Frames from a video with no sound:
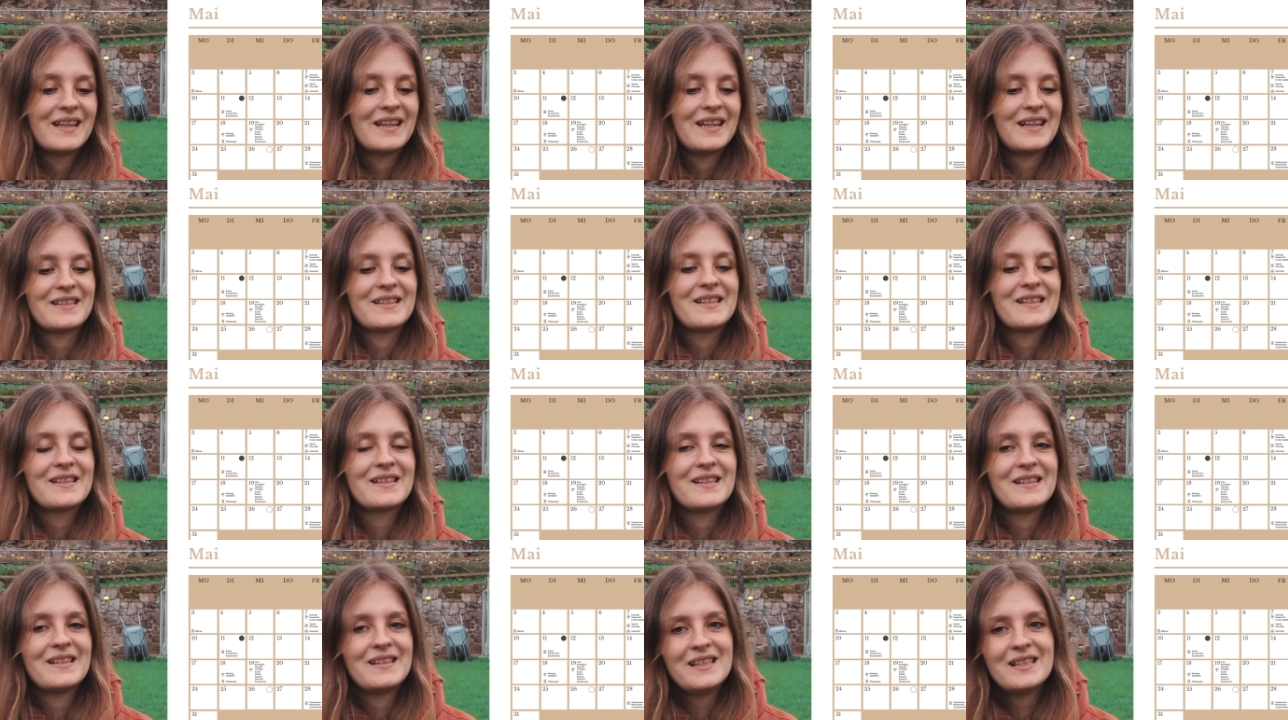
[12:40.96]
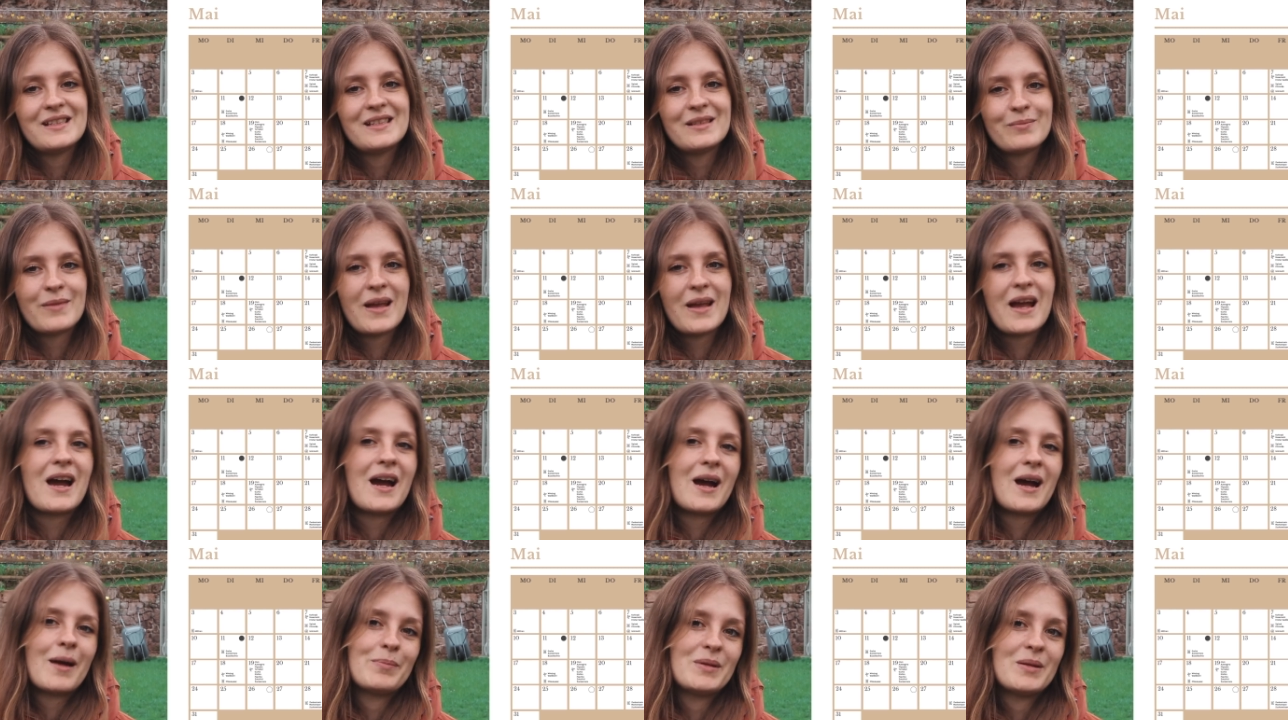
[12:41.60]
Das ist in diesem
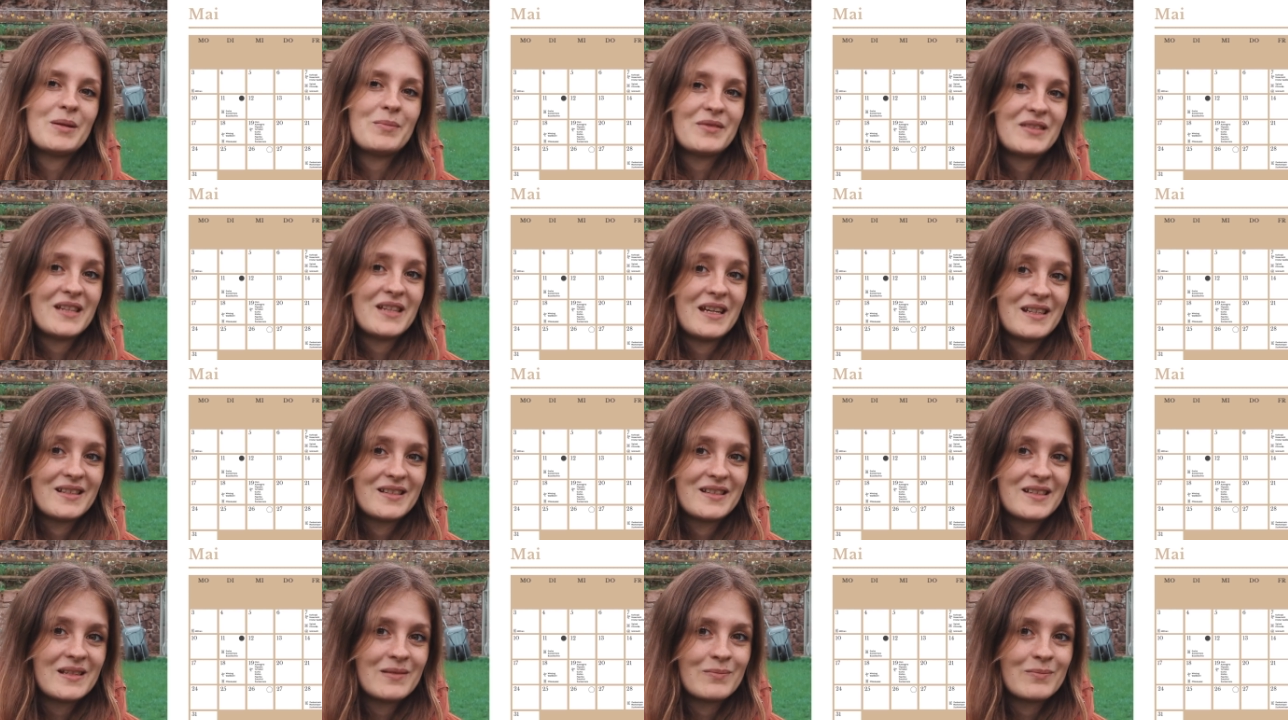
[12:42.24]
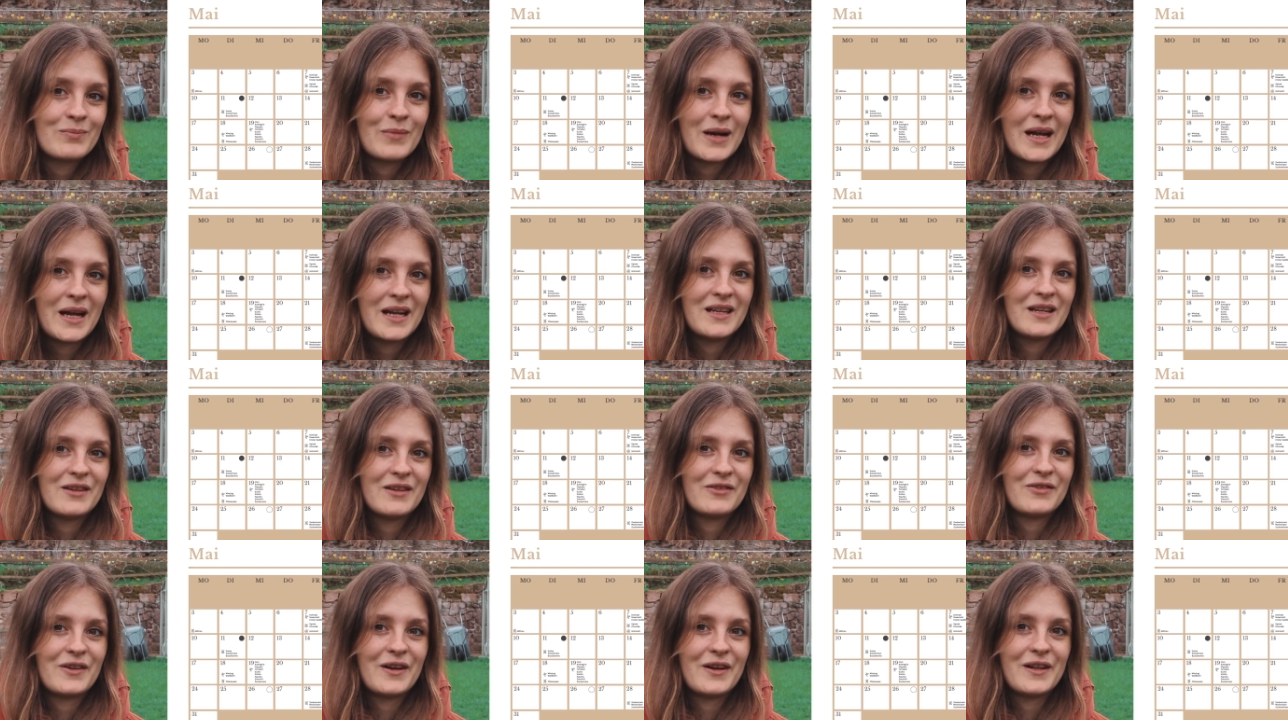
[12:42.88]
Jahr ab dem 16. Mai
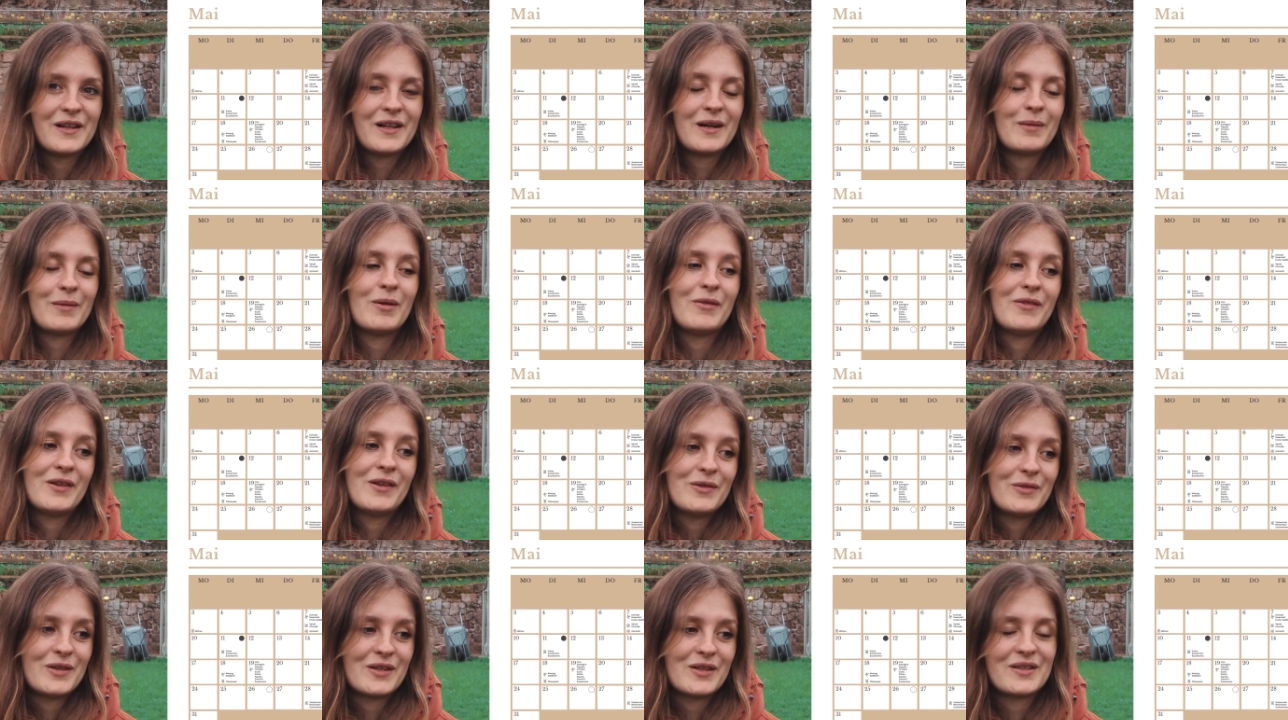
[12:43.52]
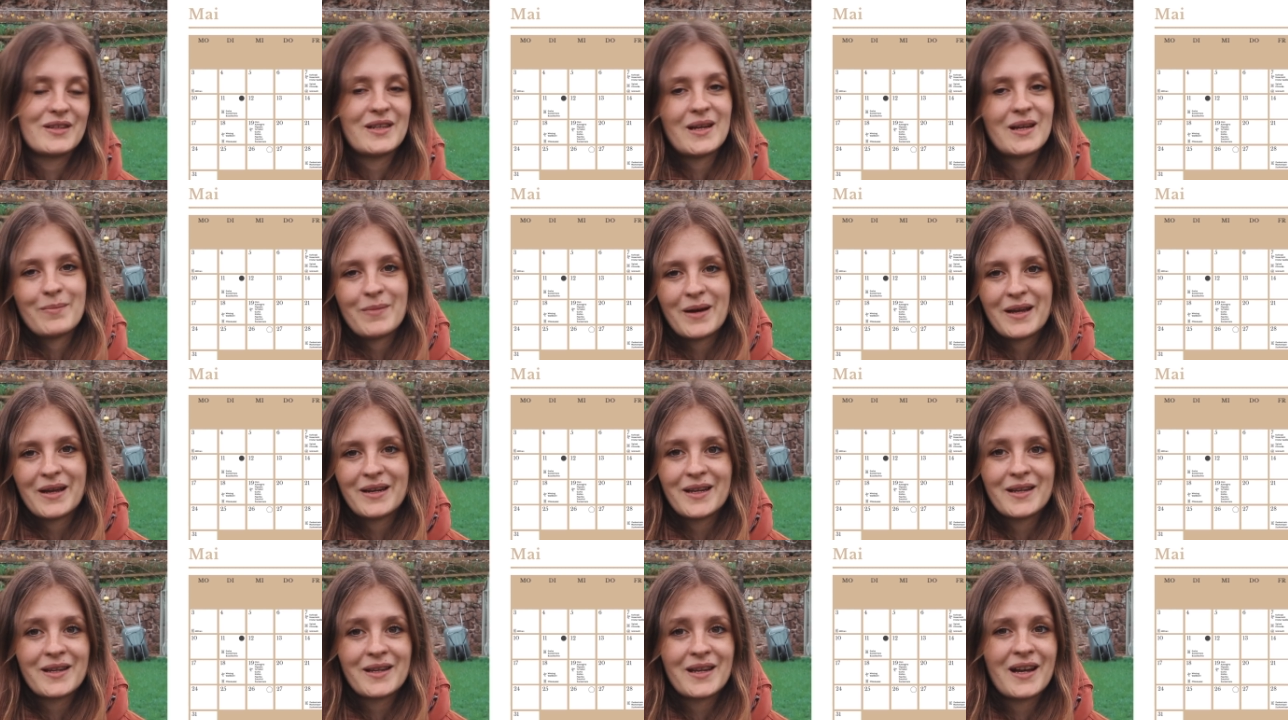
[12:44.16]
der Fall. Aber wenn du das in einem
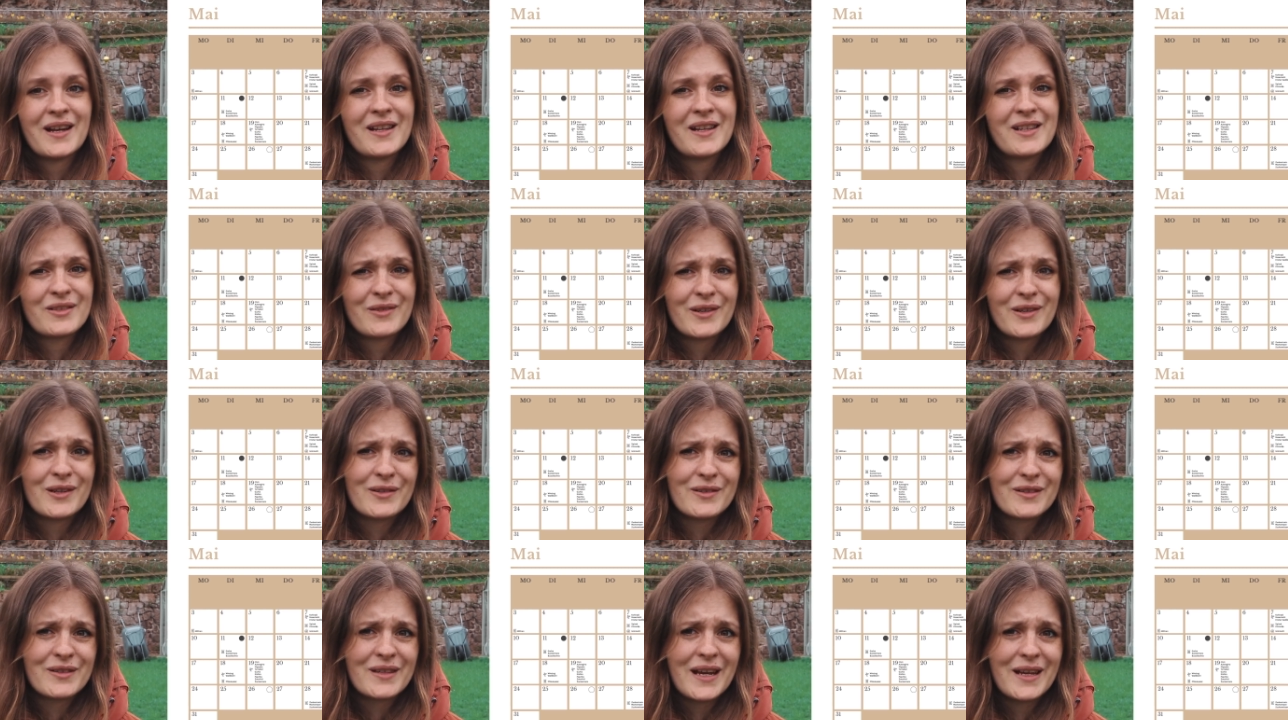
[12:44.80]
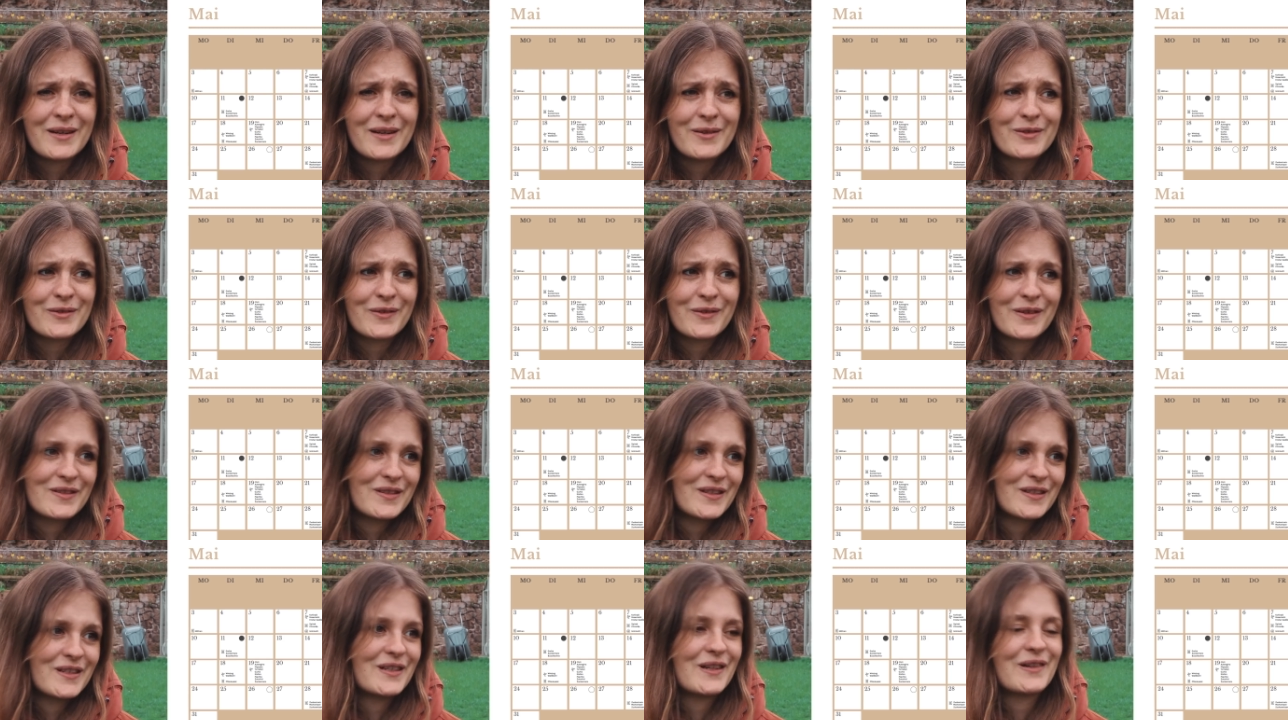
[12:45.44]
anderen Jahr als
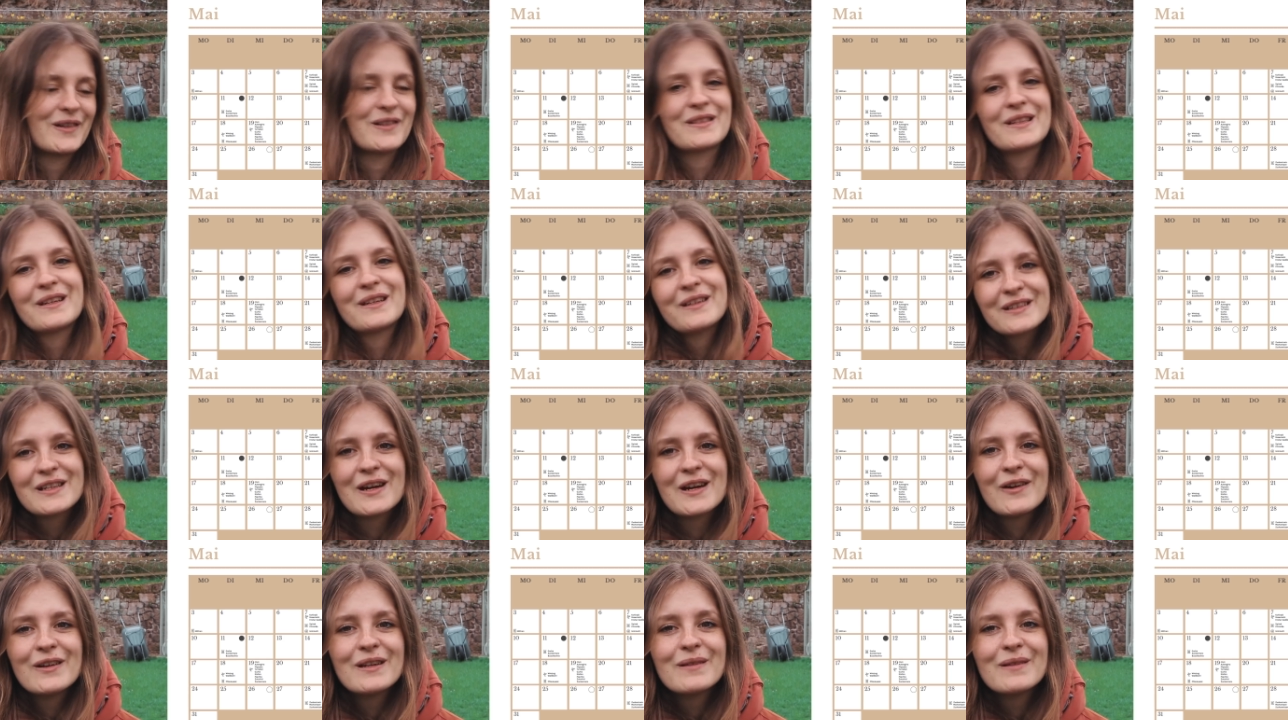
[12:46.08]
2021 schaust, dann schau